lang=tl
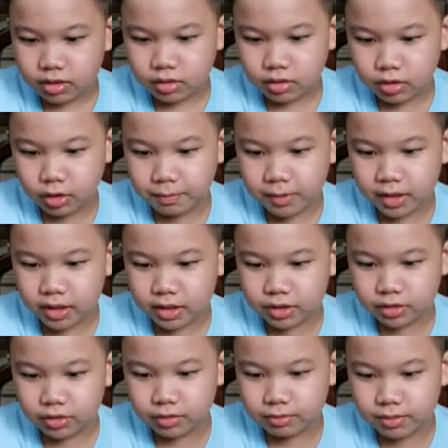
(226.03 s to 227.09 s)
O, parang
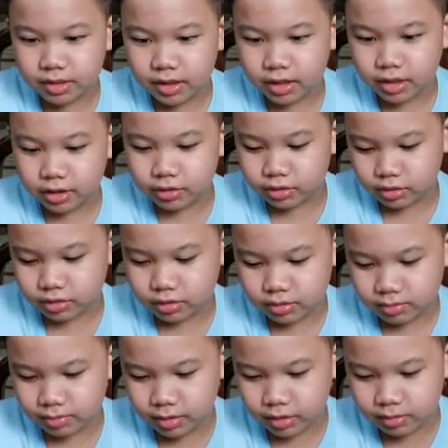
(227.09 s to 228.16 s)
ito yung binili ko.
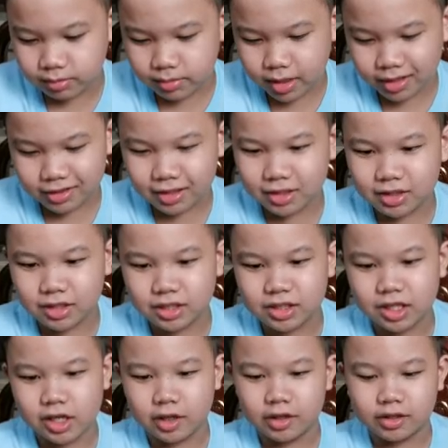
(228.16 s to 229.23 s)
Pero 93 siya
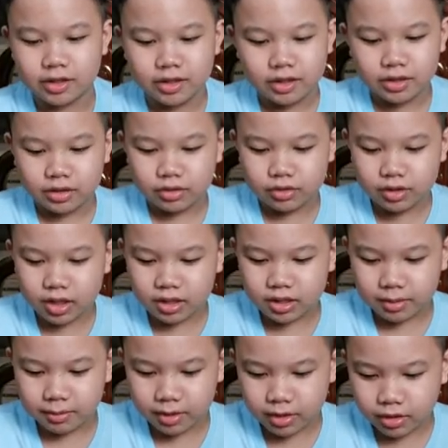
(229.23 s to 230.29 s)
eh. Yung dati,
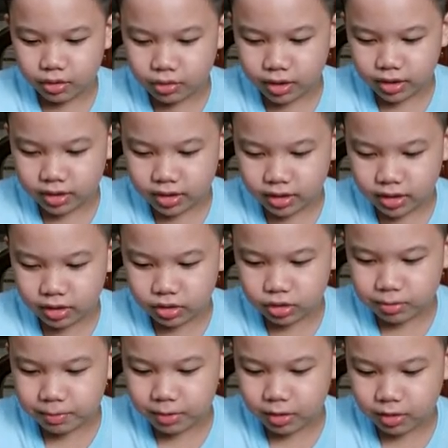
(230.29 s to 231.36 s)
meron ako nakitang
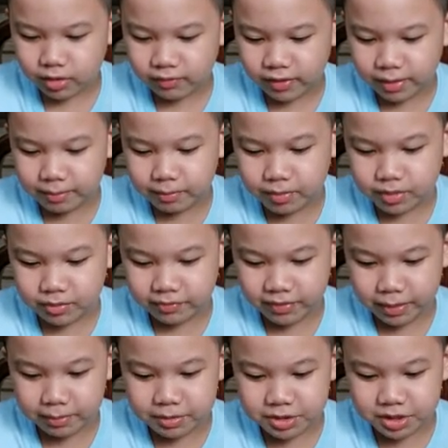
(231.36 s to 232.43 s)
ganito, pero 5,
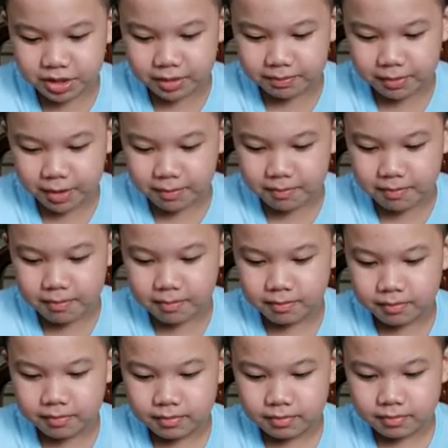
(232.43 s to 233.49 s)
5 siya eh, 5.
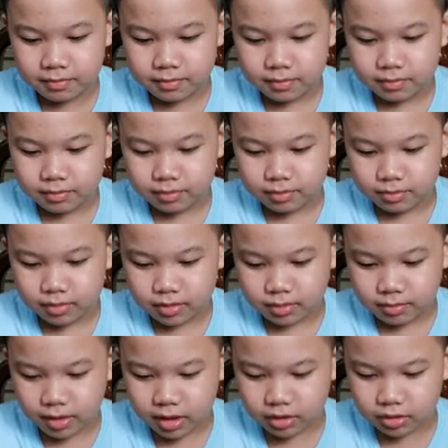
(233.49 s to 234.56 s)

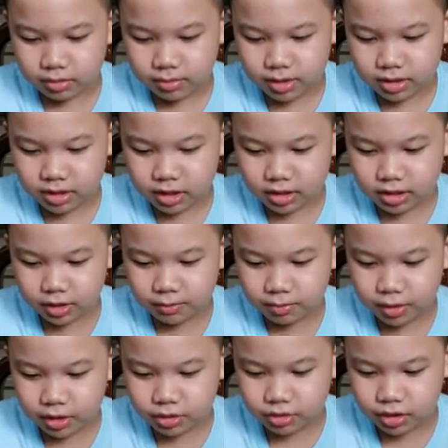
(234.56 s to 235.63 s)
Parang tumaas na kasi yung
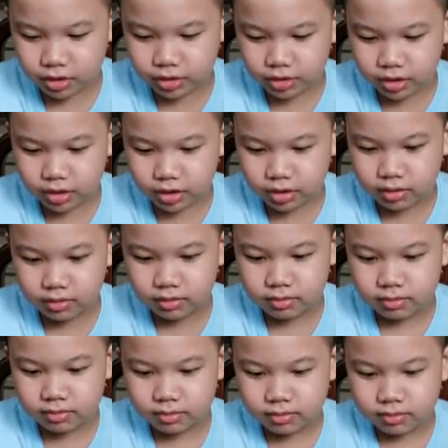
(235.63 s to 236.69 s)
presyo ngayon eh.
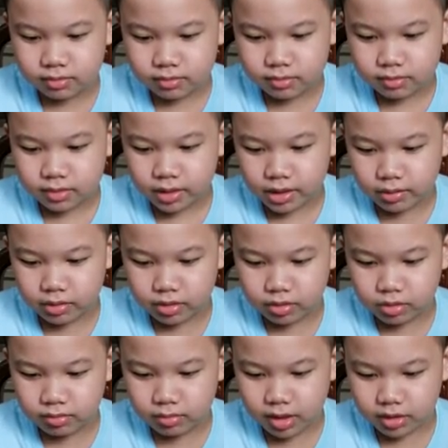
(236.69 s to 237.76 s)
Ewan
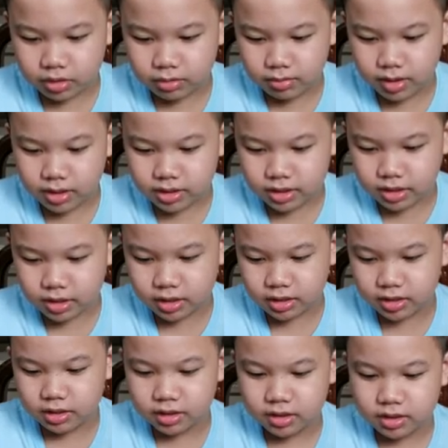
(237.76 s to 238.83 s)
ko bakit tumaas eh.
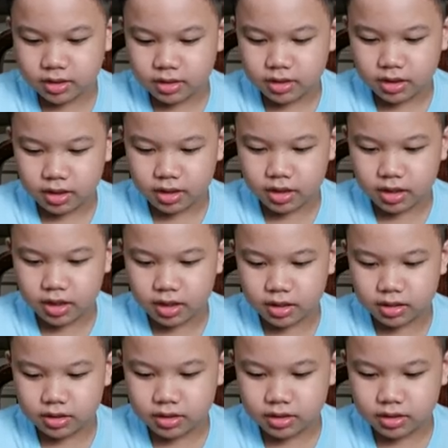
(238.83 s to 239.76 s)
Kaya,